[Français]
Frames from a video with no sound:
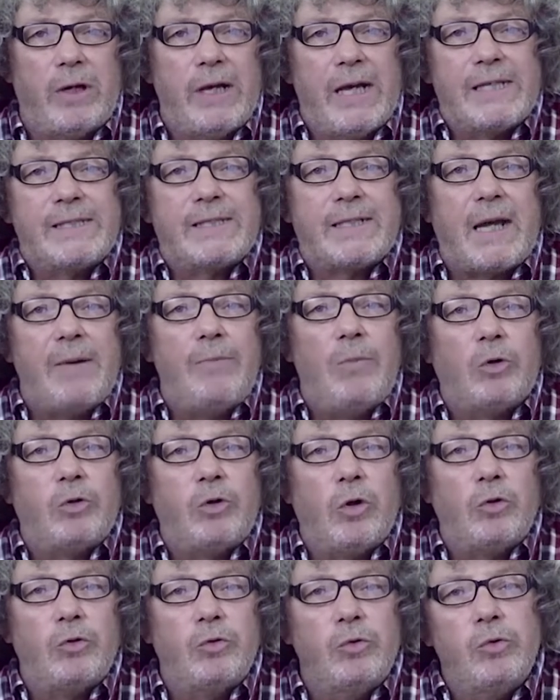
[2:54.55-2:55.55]
extrêmement
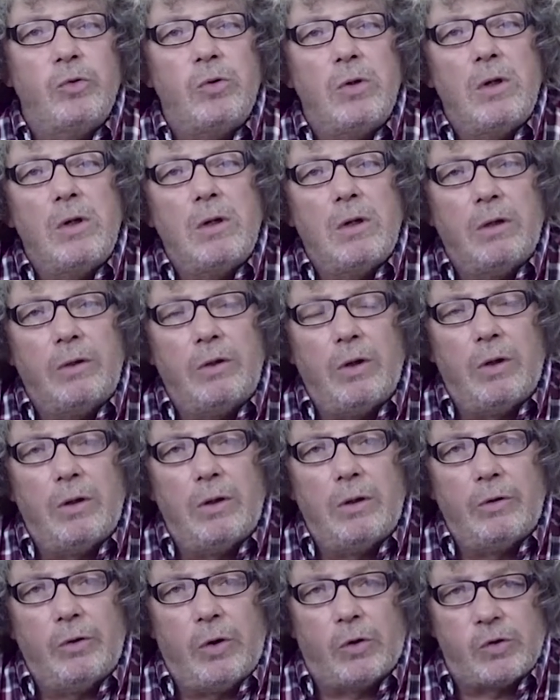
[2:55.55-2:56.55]
tendue
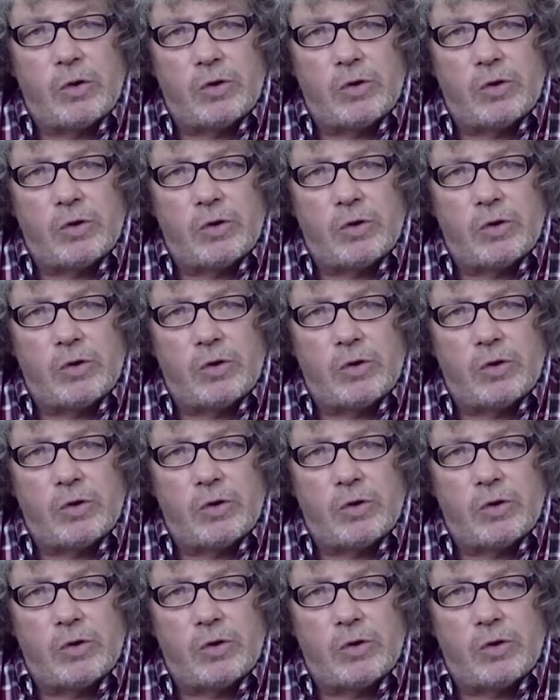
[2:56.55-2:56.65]
dans,